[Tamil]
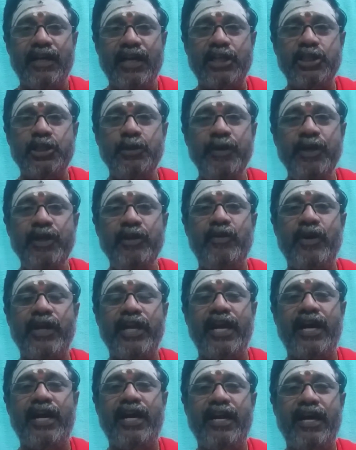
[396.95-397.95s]

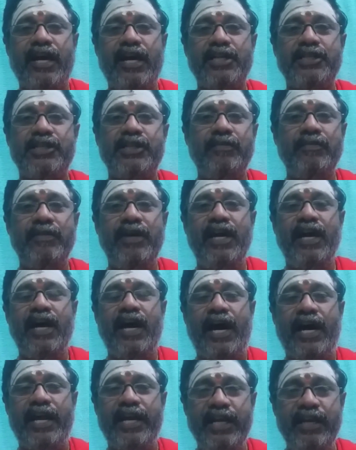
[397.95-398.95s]
லக்ஷ்மியினுடைய கடாட்சம்
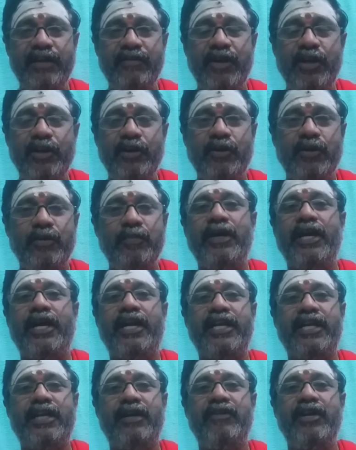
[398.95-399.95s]
அனைவருக்கும்
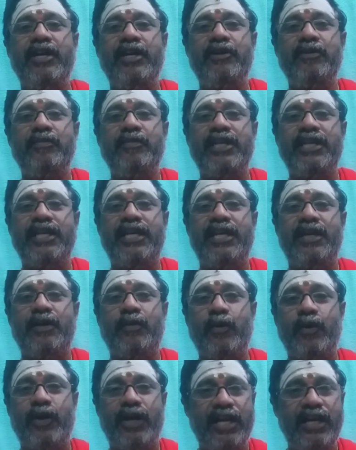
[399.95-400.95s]
கிடைக்க வேண்டும் என்கின்ற
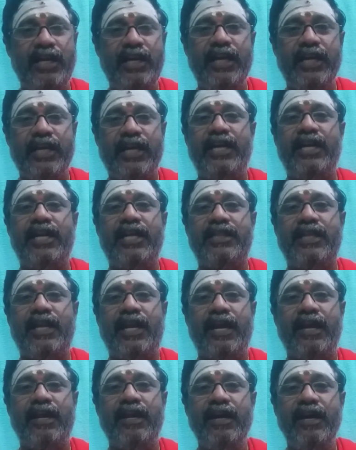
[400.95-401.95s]
ஒரு நல்ல
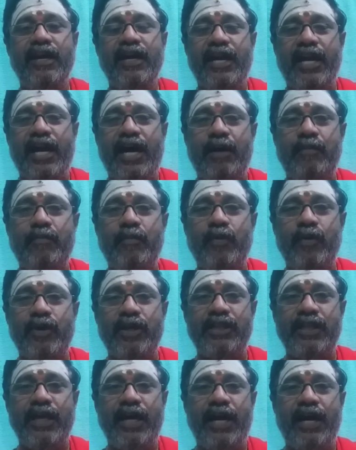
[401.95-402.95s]
எண்ணத்திலே நாம்
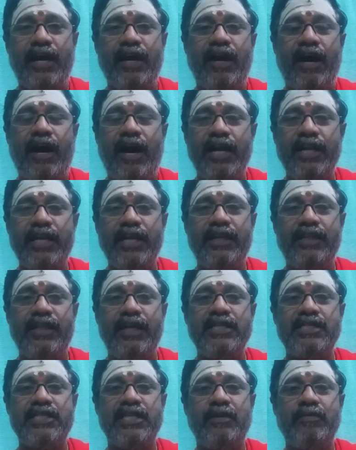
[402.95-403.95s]
இந்த ஆலய
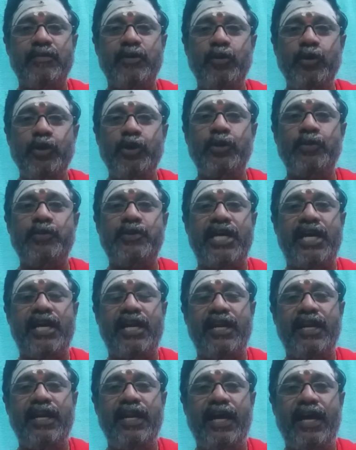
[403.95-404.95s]
தரிசனம் யூடியூப்
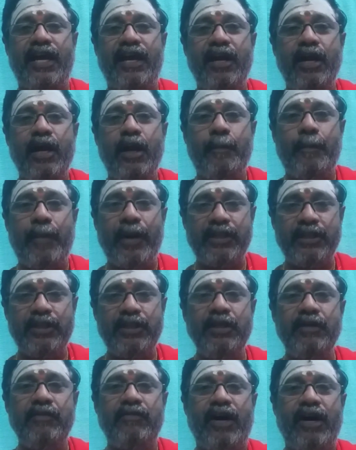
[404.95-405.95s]
சேனலில்
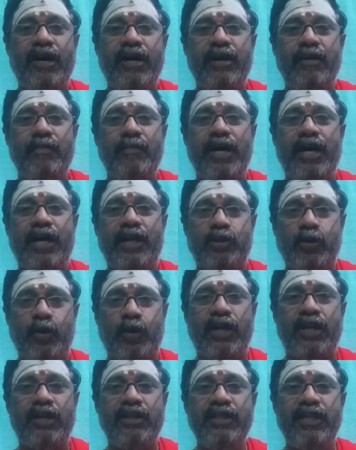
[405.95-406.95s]
பத்து வாரமா
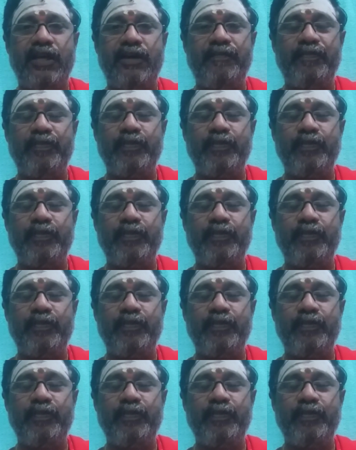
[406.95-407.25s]
தொடர்ந்து